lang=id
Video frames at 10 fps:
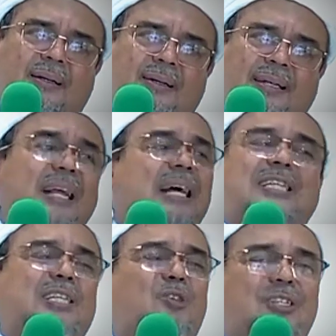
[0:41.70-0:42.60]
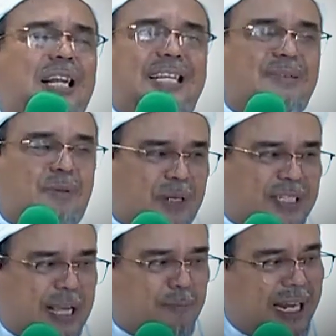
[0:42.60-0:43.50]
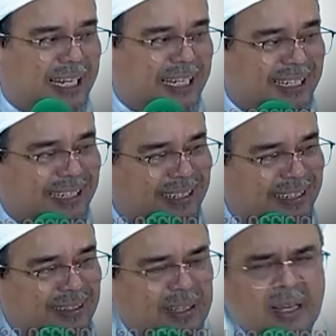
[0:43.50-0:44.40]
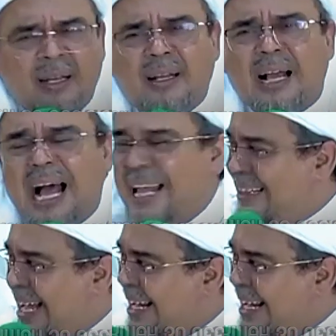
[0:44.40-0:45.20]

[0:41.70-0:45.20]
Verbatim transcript: dia nggak serius lagi mempersiapkan diri antar